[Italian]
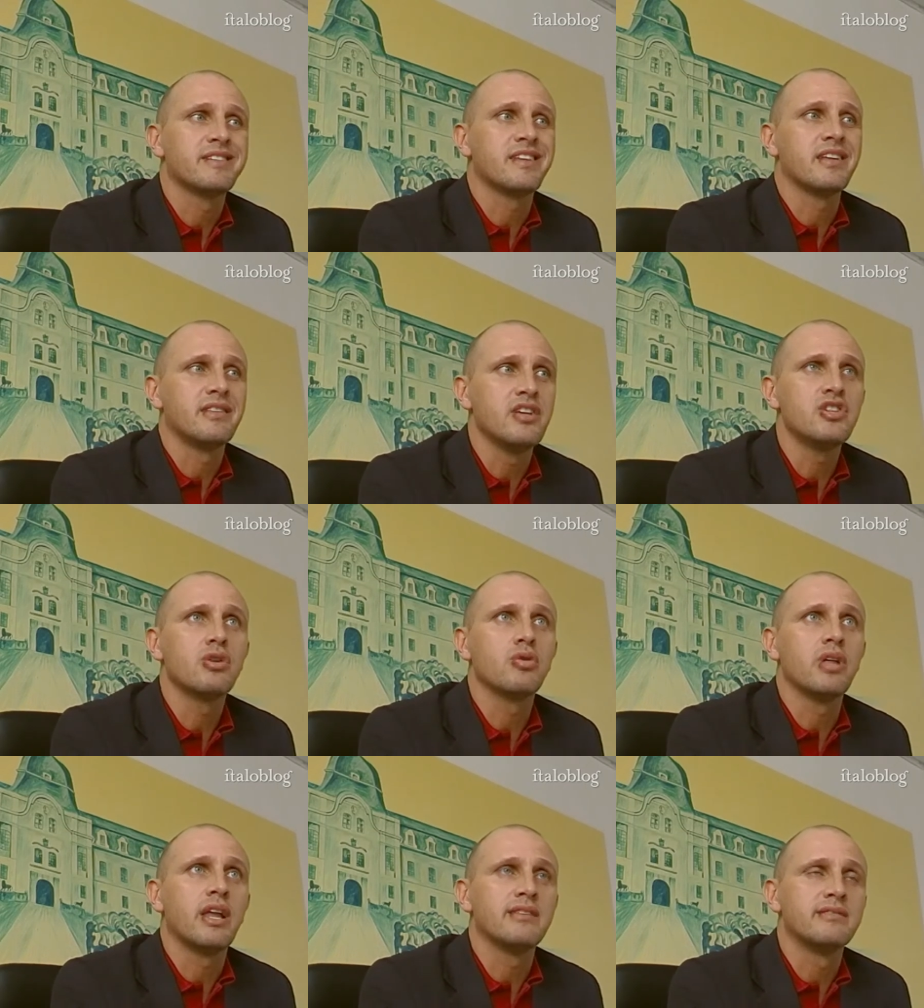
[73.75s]

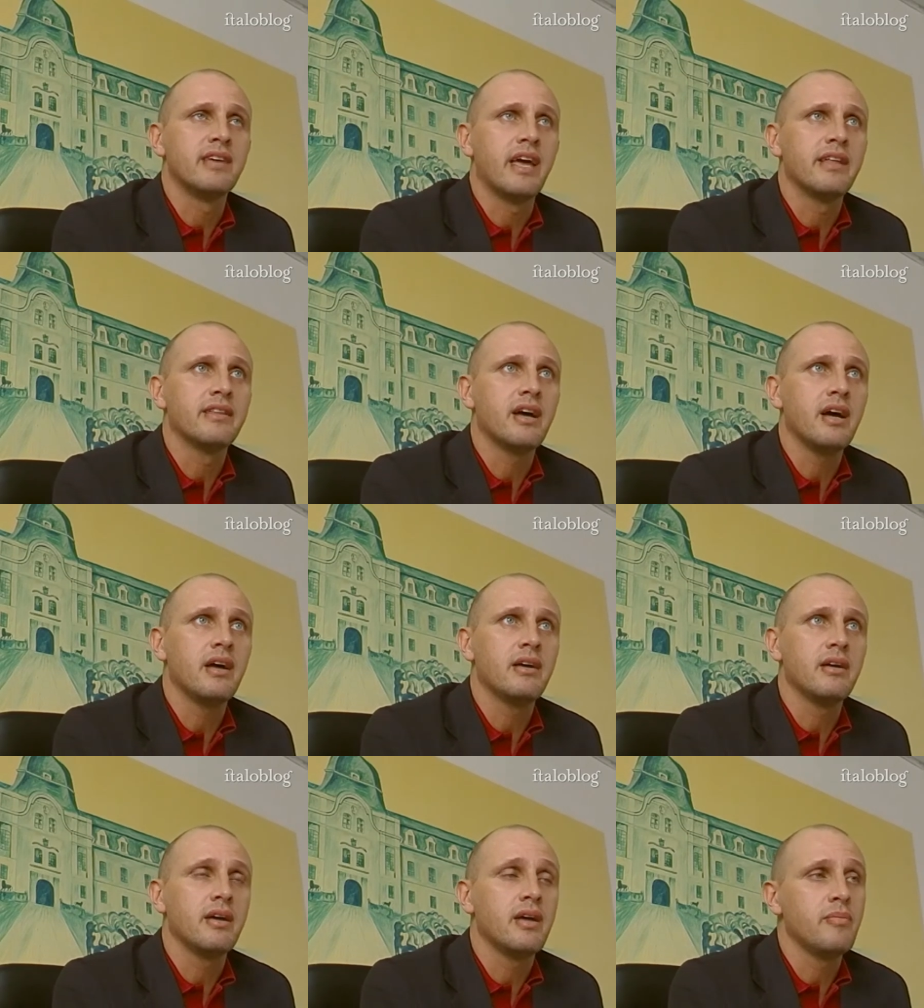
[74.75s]
strategico
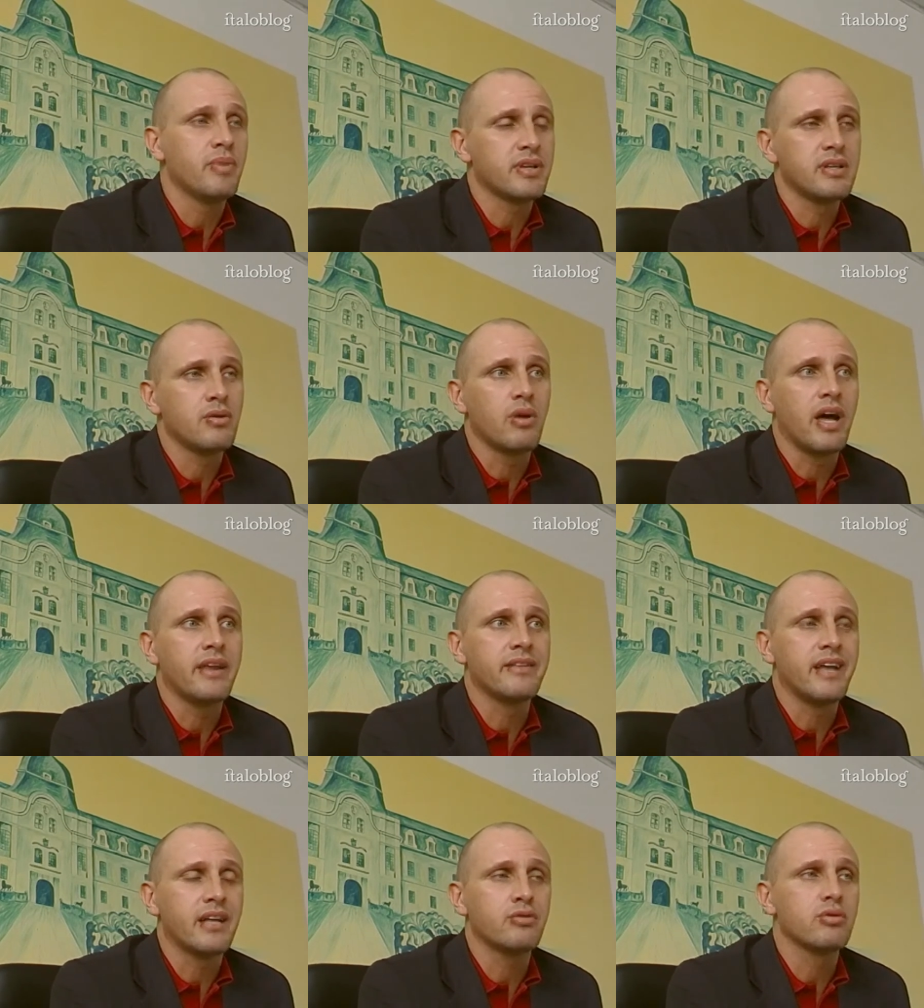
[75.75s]
dell'azienda e in
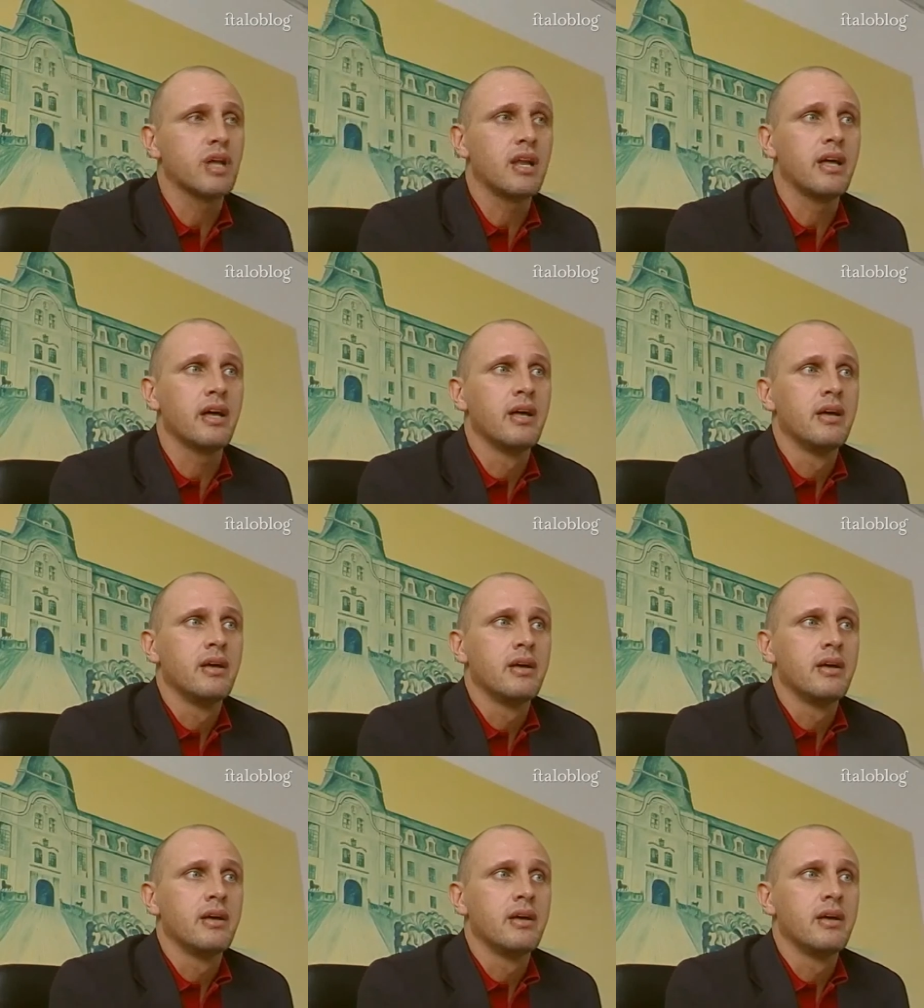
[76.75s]
particolare dato dal,